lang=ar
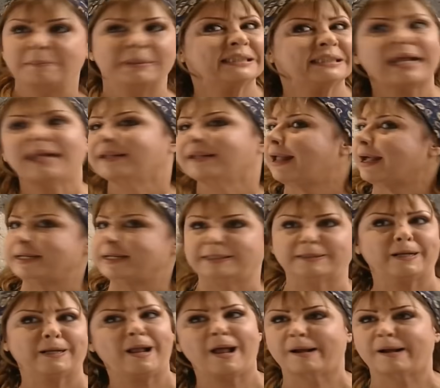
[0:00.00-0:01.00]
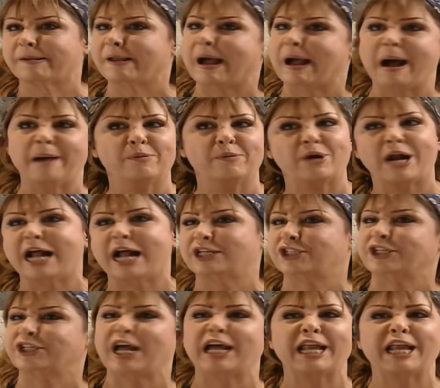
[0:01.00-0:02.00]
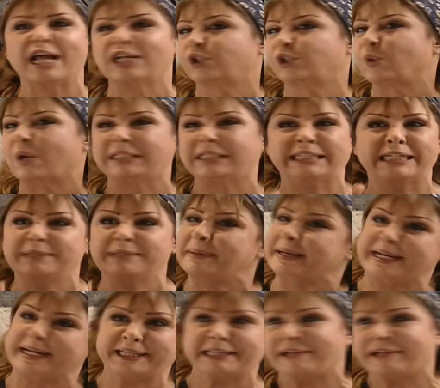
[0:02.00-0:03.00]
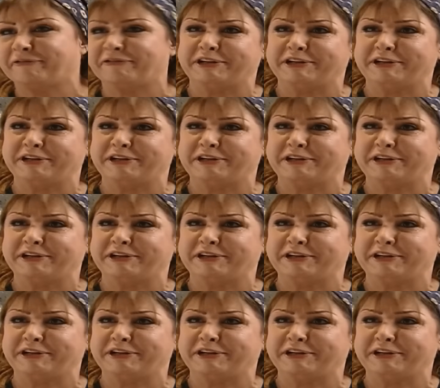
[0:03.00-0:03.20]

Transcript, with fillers: بس الله يصلحك يا ابو راشد على هالجواز اللي بليتنا